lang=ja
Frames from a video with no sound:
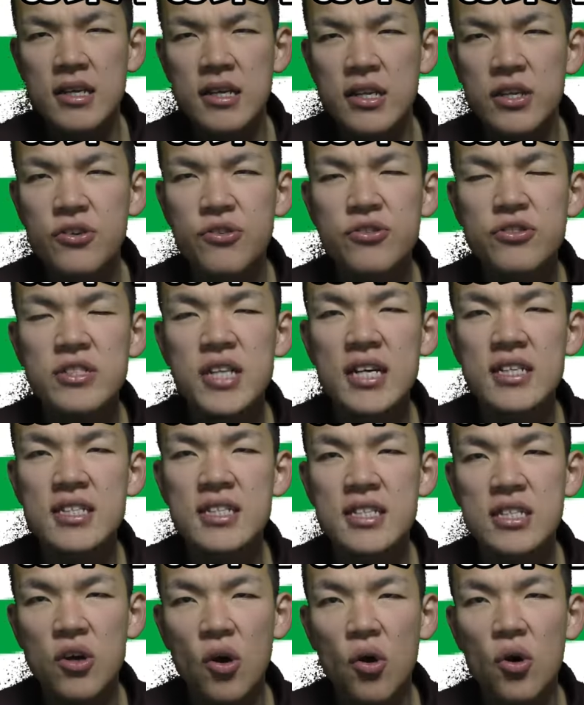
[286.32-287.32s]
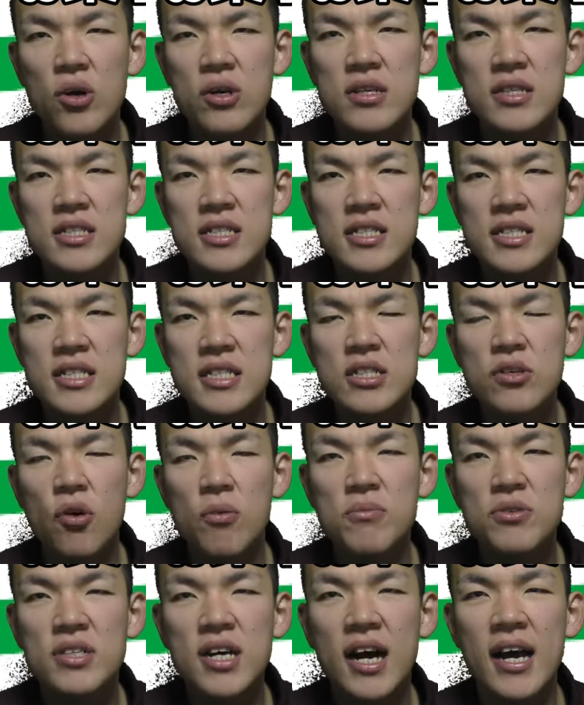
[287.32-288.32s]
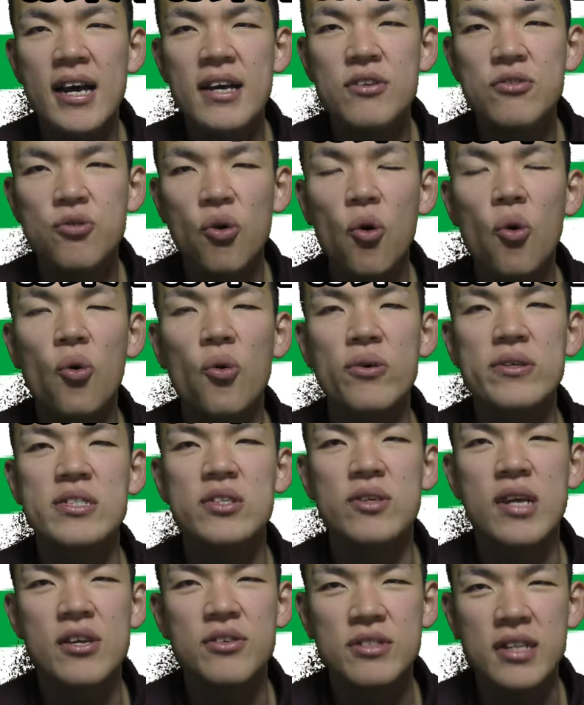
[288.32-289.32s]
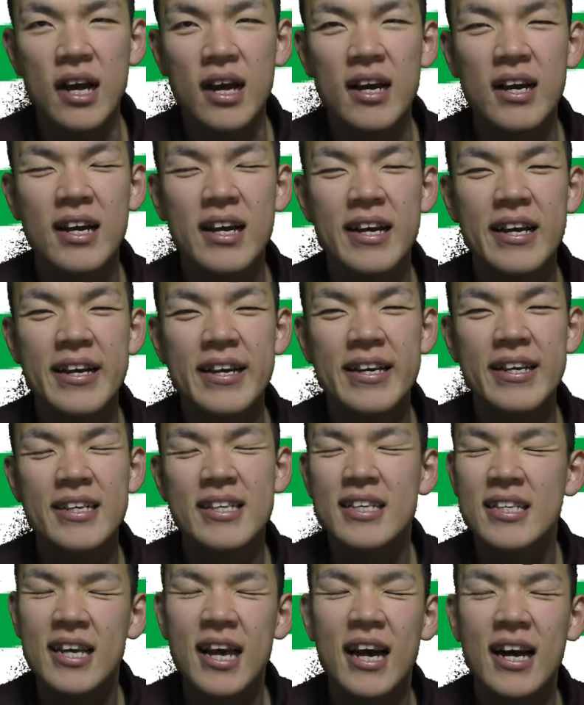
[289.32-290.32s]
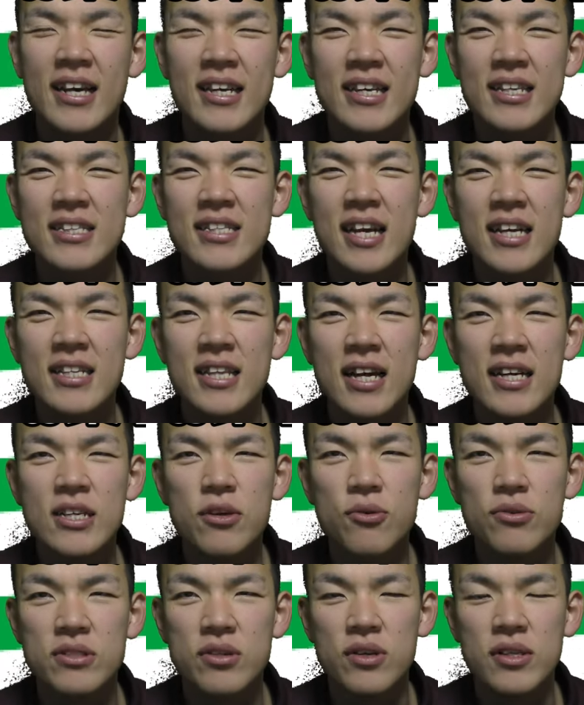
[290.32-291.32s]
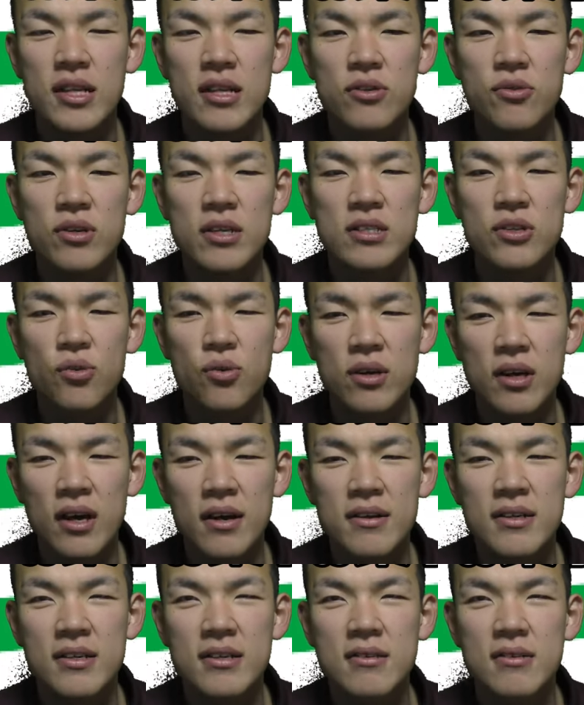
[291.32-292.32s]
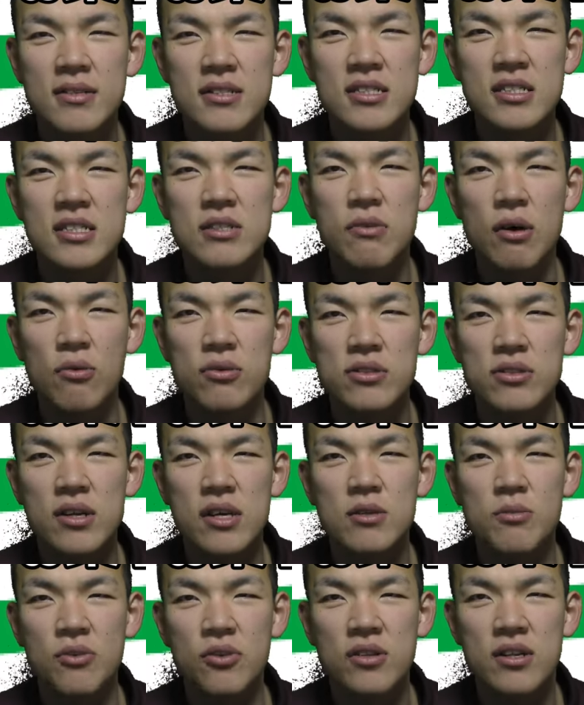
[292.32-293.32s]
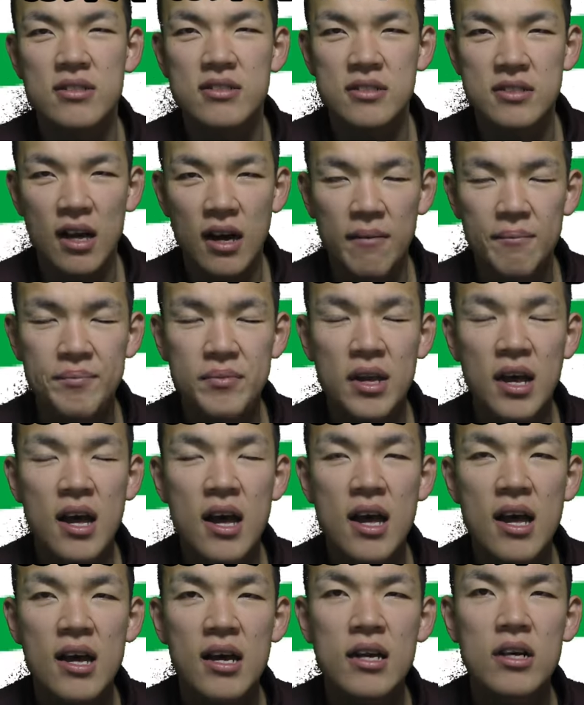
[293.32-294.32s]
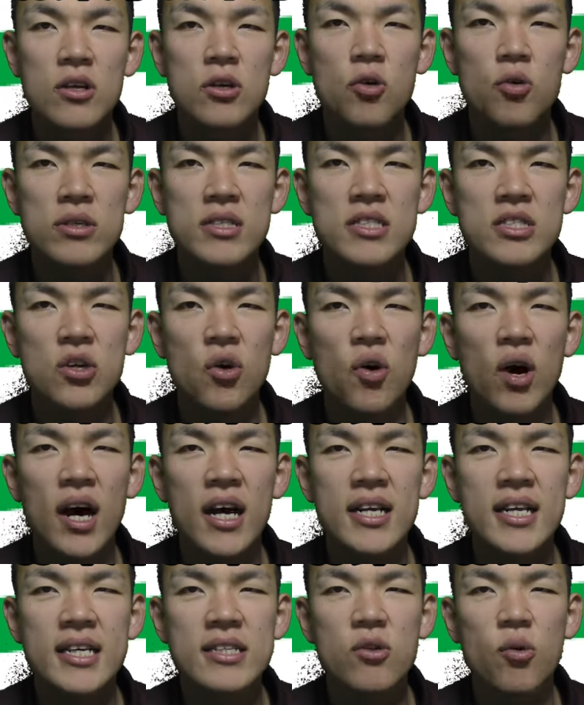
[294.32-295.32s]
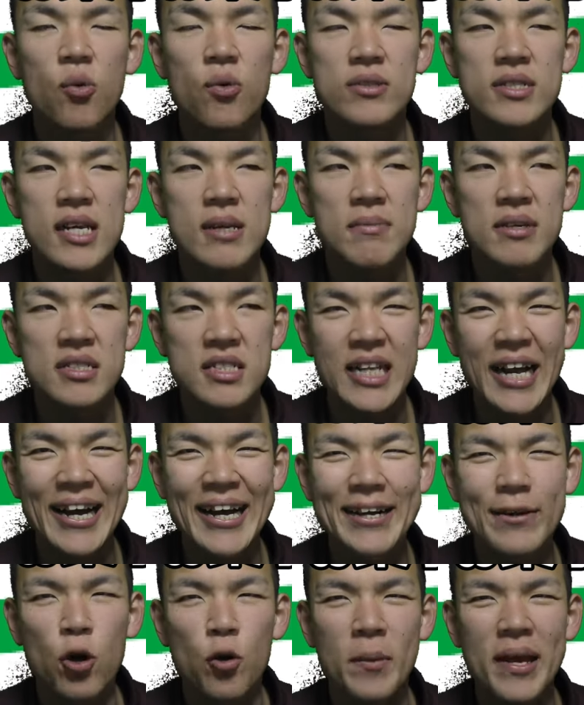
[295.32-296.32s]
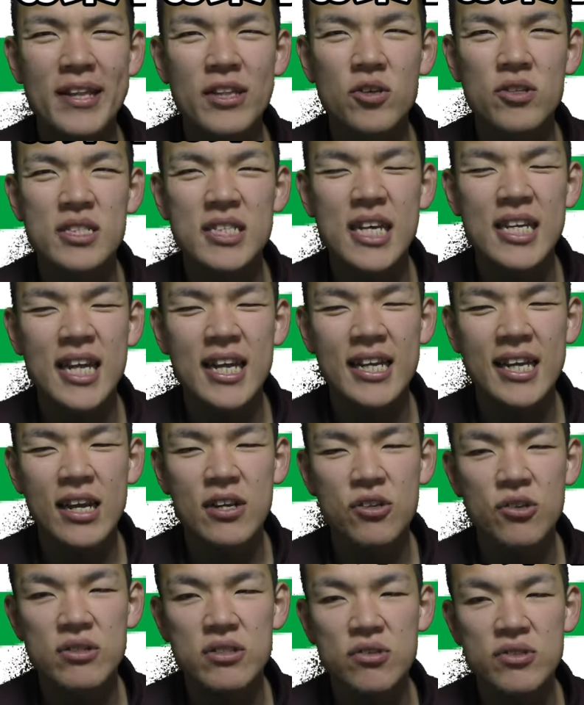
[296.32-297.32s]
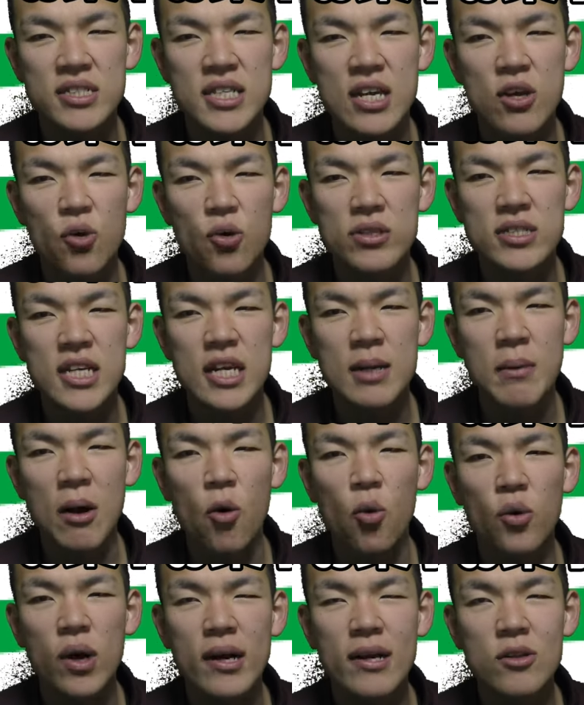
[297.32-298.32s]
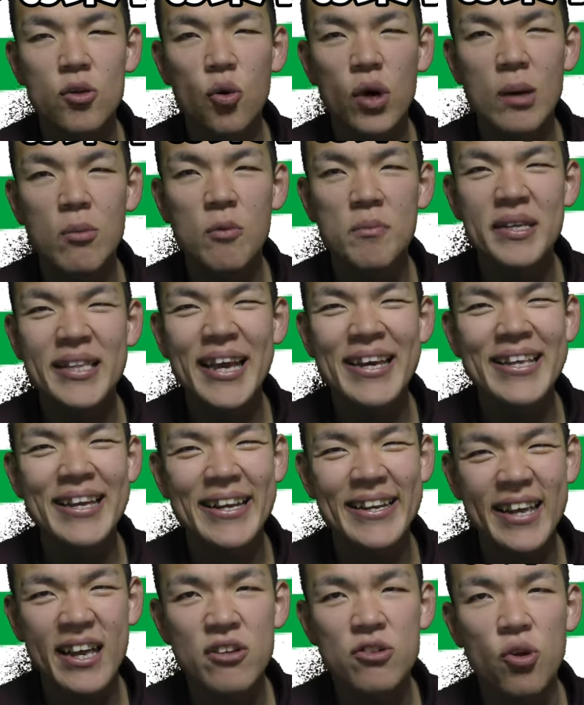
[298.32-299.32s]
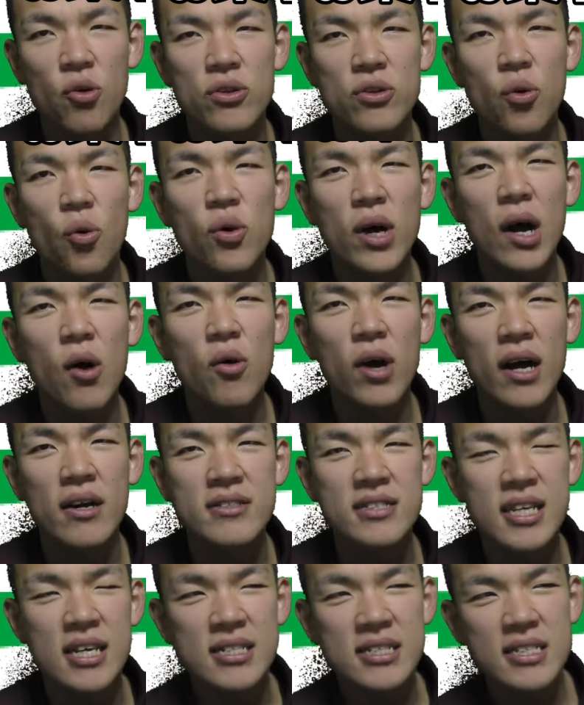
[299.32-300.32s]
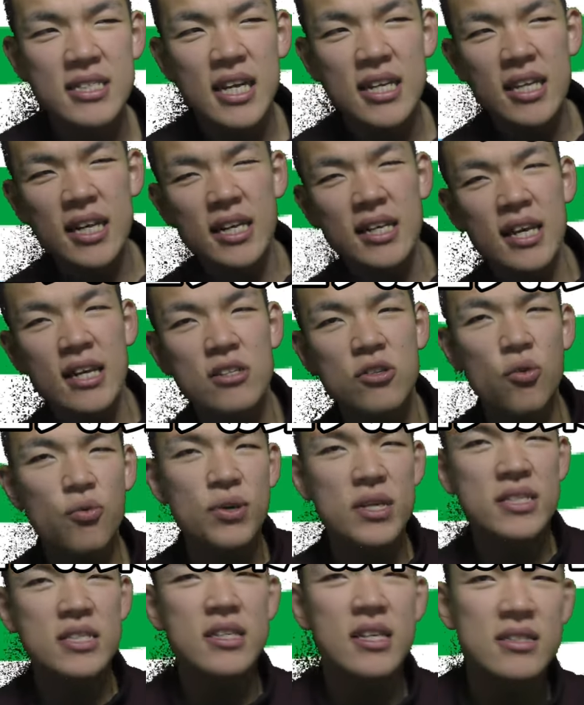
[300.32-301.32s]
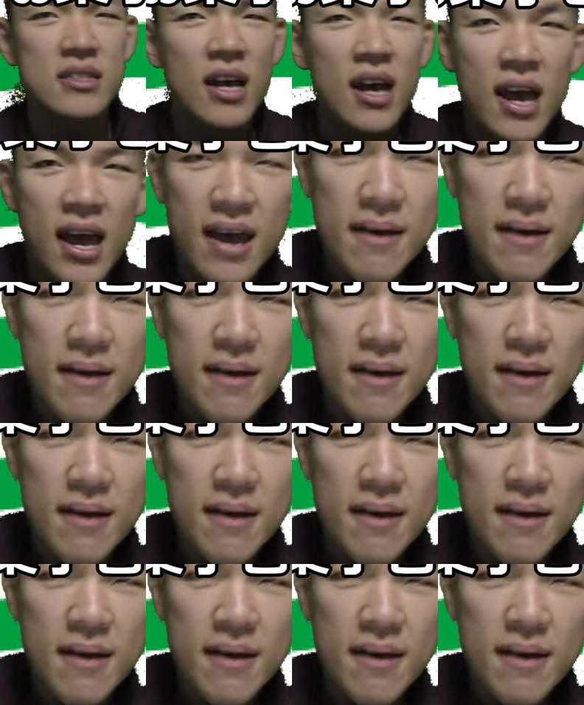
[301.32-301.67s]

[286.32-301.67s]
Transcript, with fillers: 夕立よ、死を迎えるを恐れるな。いや、一体何を恐れているのでしょうか。死は恐れるものですが。ご視聴ありがとうございました。コメントしていただけると、そしてよろしければ他の動画も見ていただけると、動画を拡散していただけると嬉しいです。